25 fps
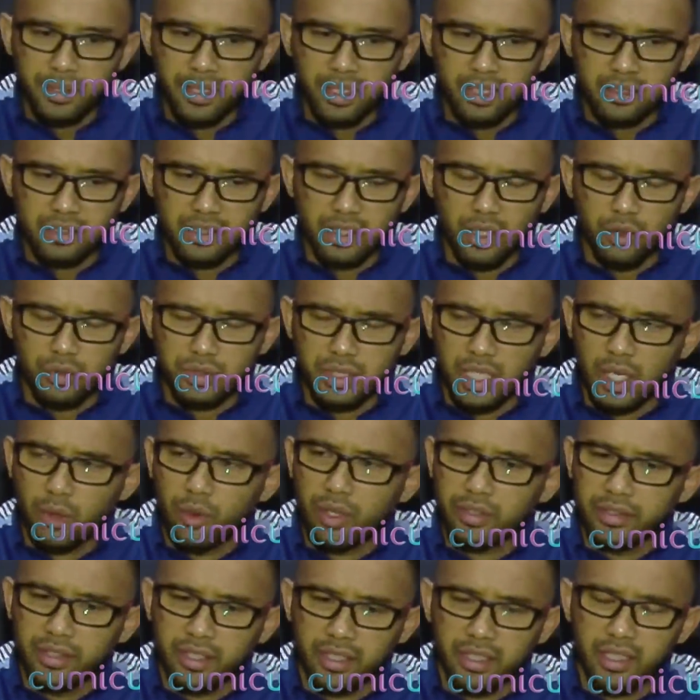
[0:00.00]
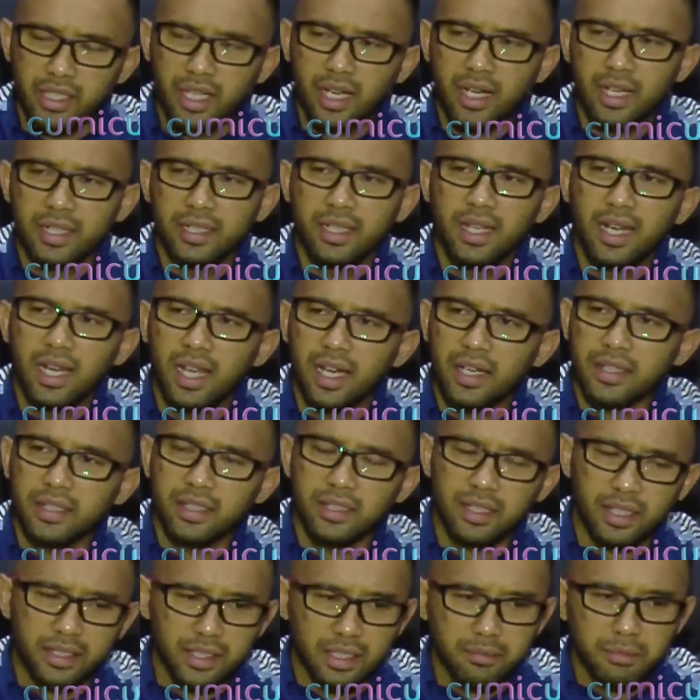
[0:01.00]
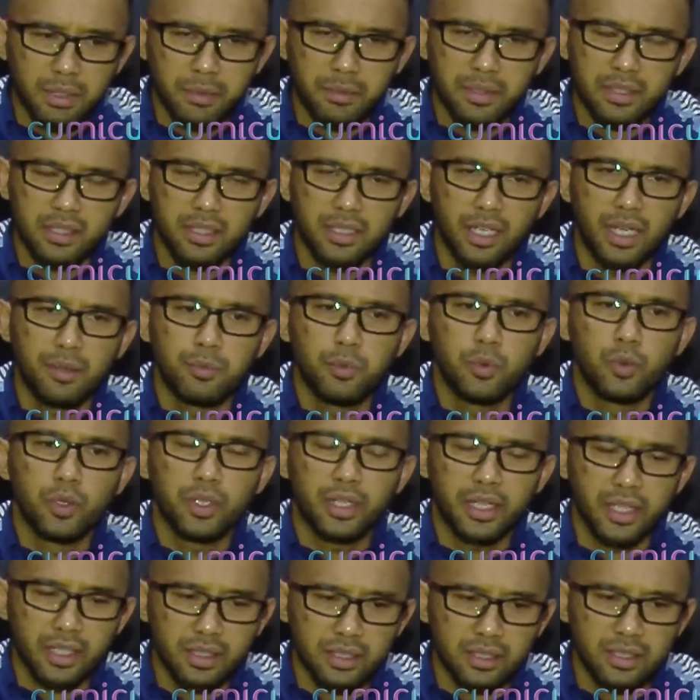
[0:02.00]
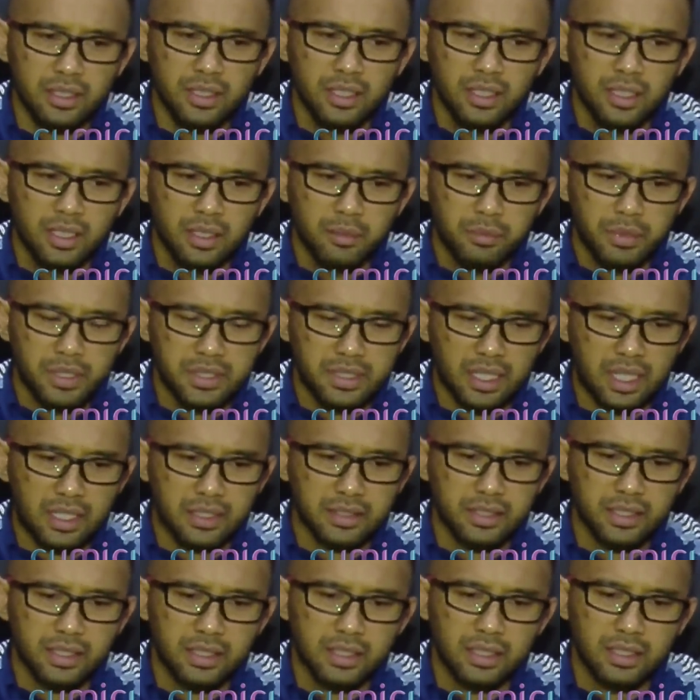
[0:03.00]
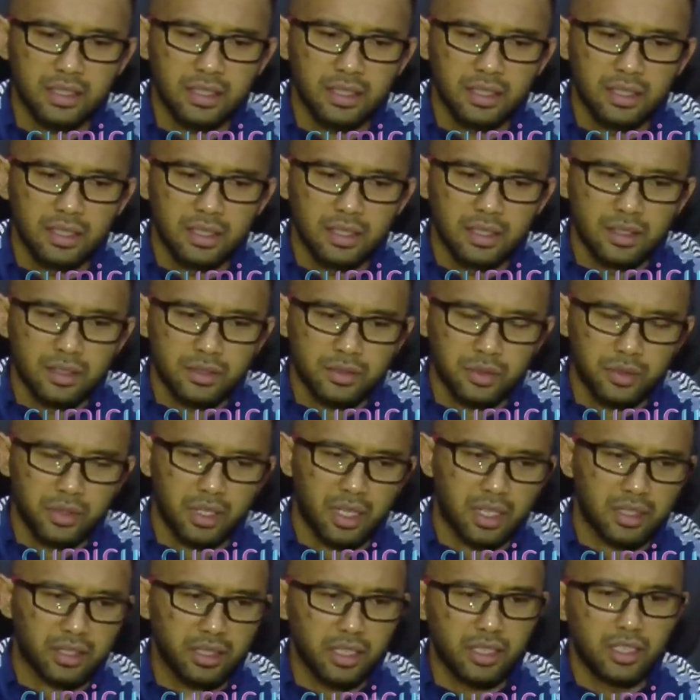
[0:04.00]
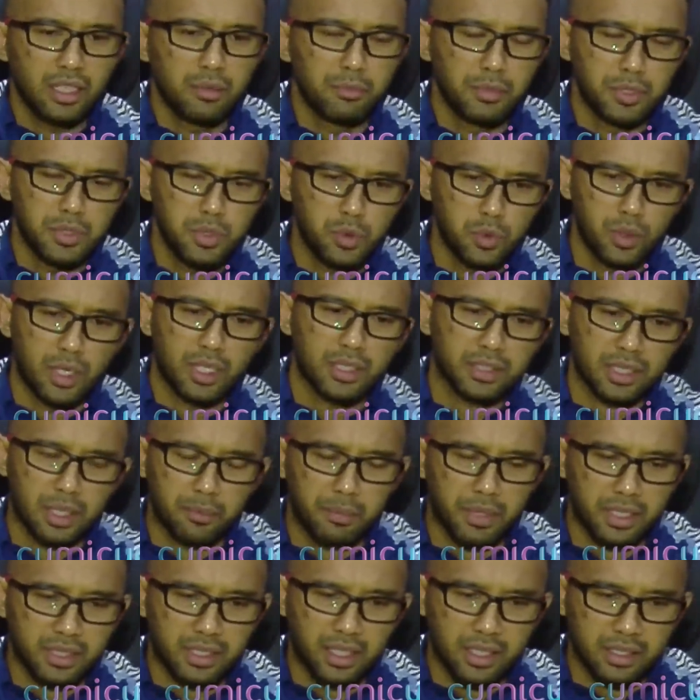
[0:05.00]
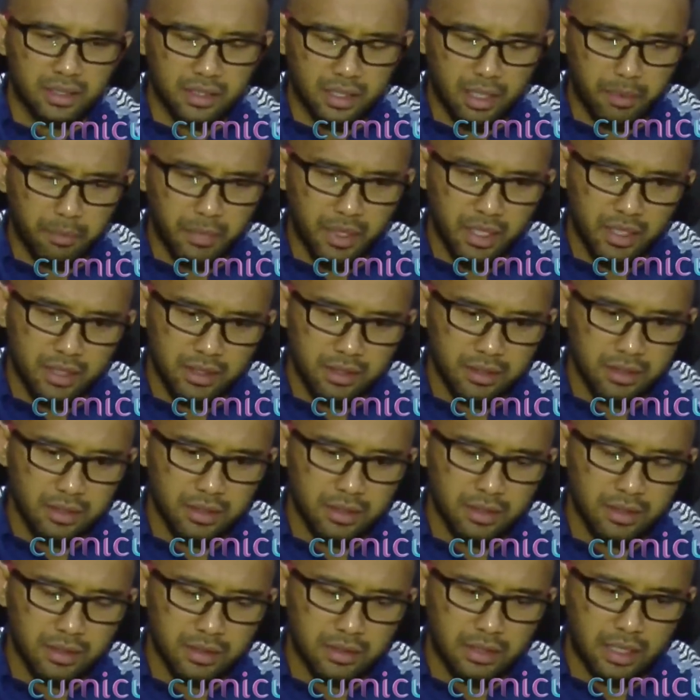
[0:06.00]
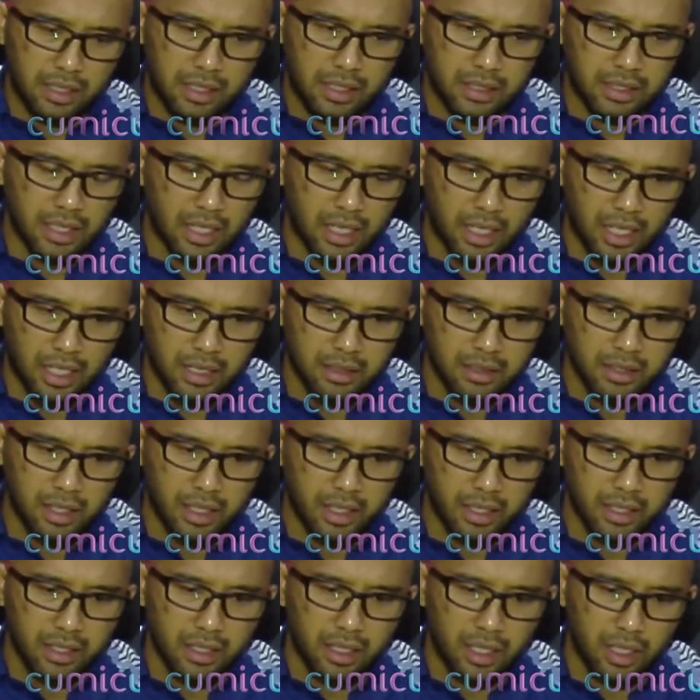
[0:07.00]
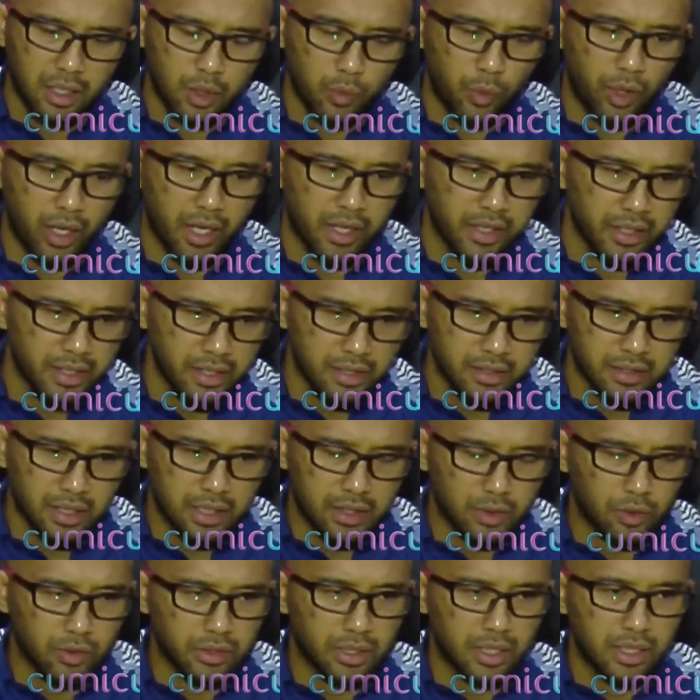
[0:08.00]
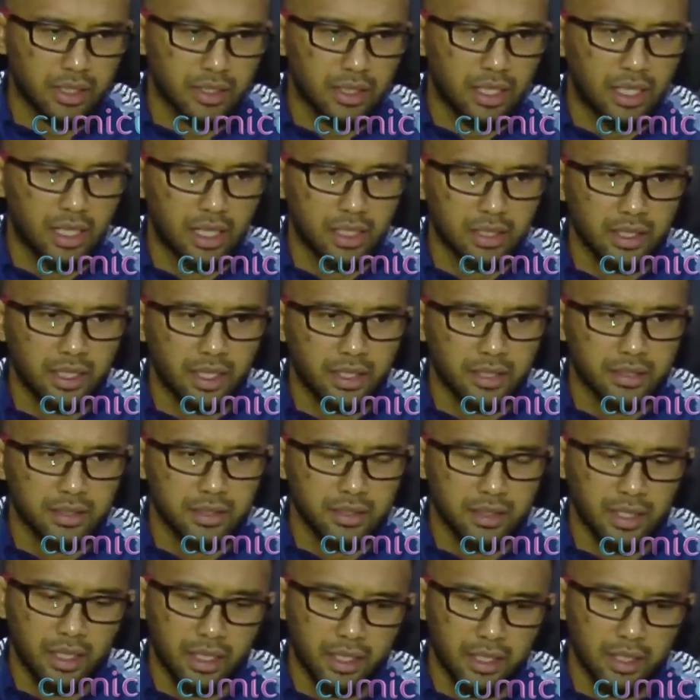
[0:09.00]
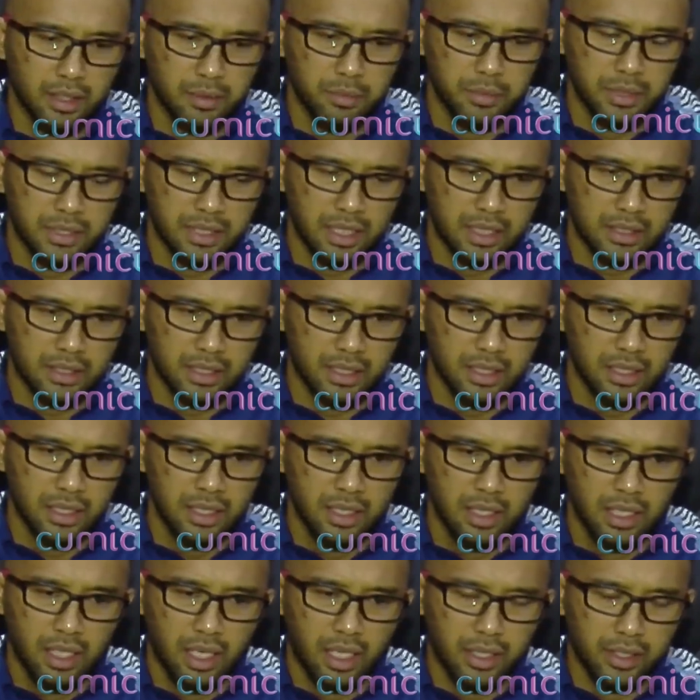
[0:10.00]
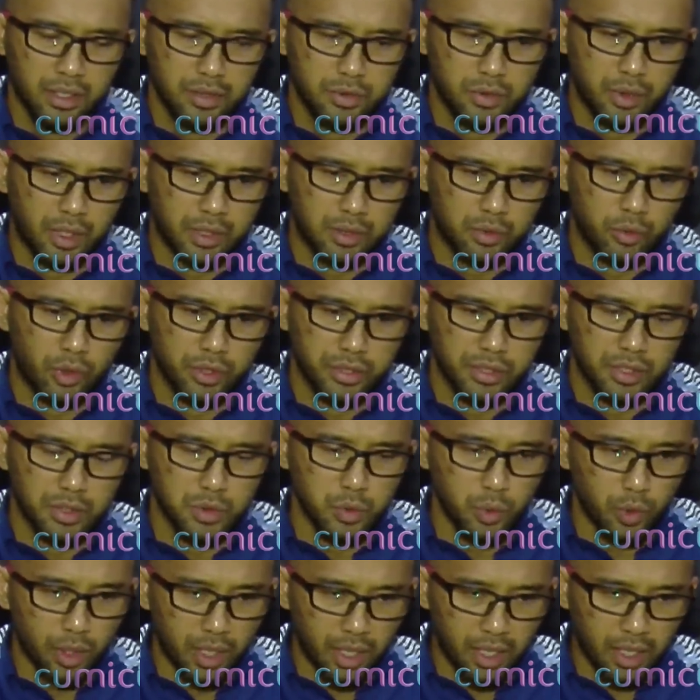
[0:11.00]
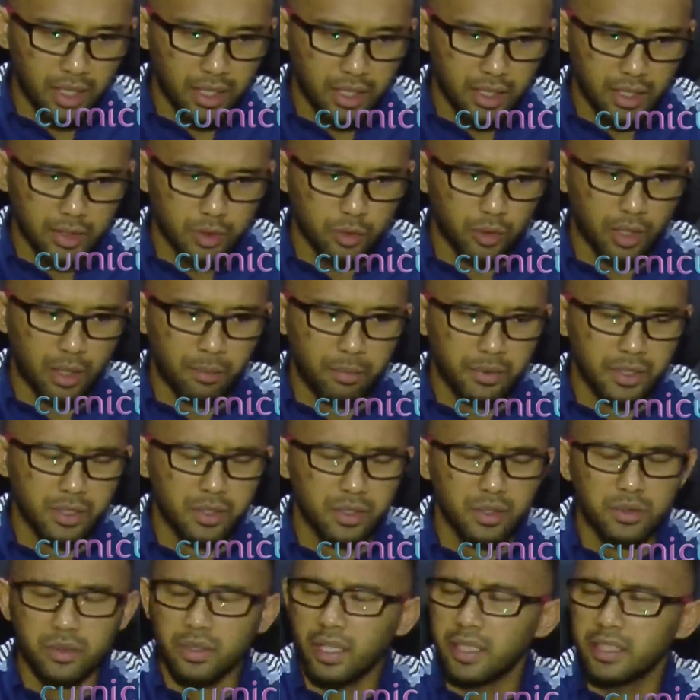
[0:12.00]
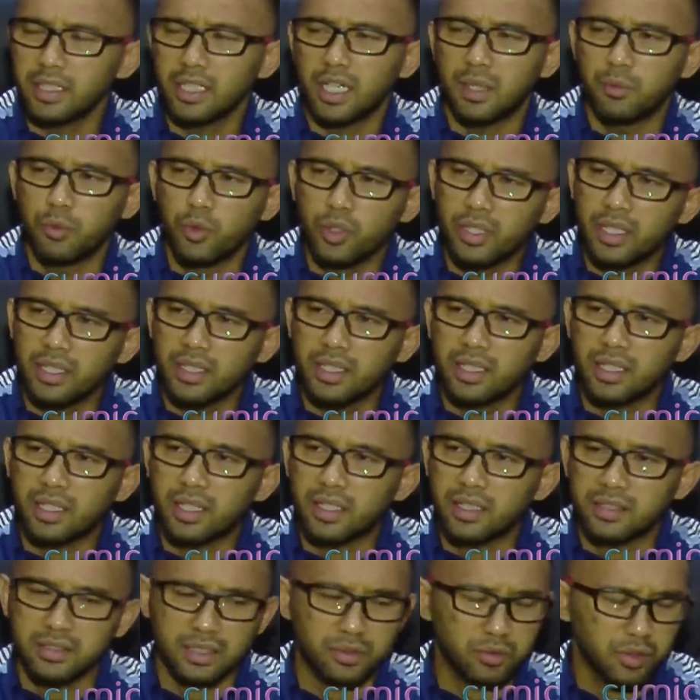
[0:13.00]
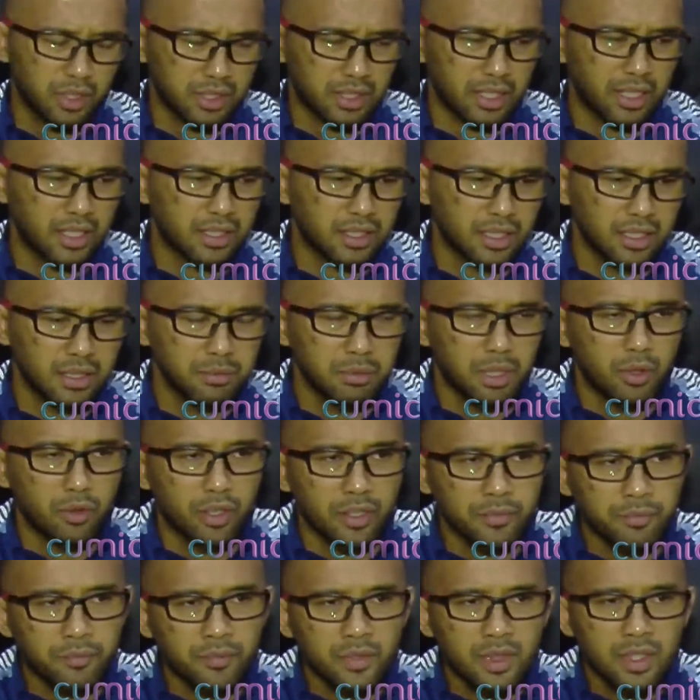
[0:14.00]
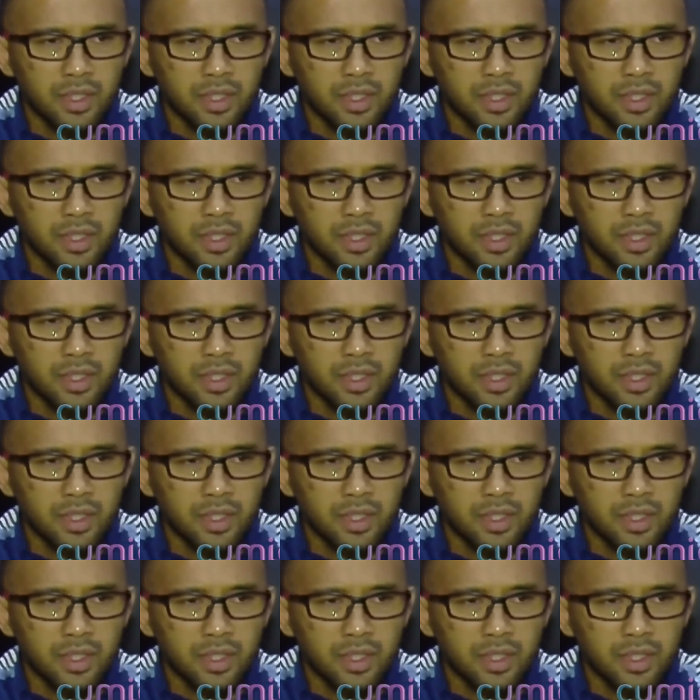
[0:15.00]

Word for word: pikir tidak usah khawatir ini akan hilang ya karena memang tidak mungkin misalnya saudara Teddy menjual tanpa tanpa e, tanda tangan dari ahli waris atau tanda tangan dari dari misalnya ada surat kuasa jual atau apa itu kayaknya nggak mungkin ya karena saya sudah tanya tadi bahwa